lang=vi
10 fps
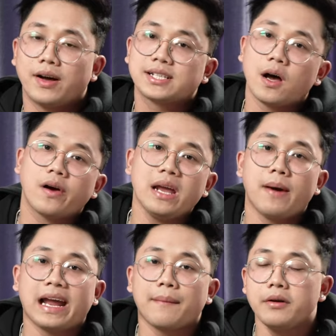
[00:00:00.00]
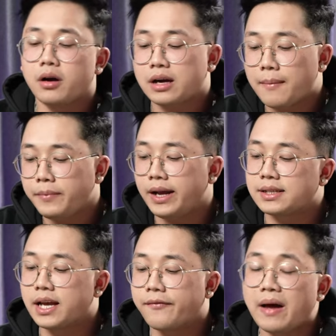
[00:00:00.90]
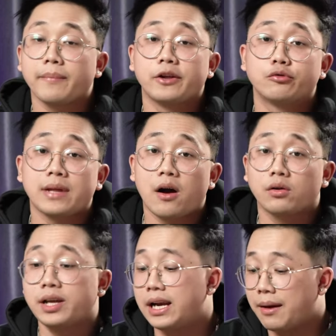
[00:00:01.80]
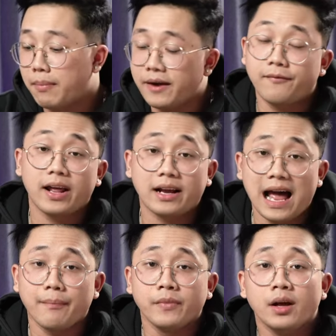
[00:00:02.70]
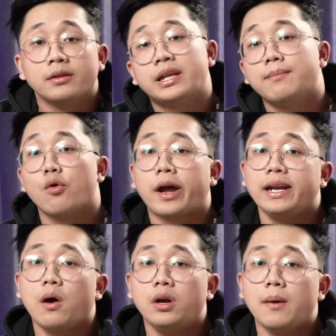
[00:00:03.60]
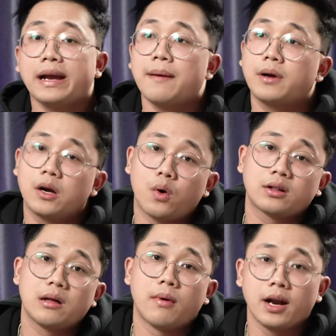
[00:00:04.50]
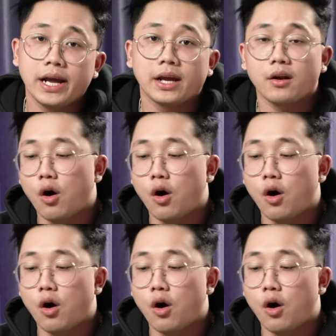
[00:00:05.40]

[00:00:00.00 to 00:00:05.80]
Và sau khi mà anh em đã được cấp những cái giấy phép để chúng ta có thể là bay Flycam thì một cái điều nữa mà anh em cần quan tâm ở đây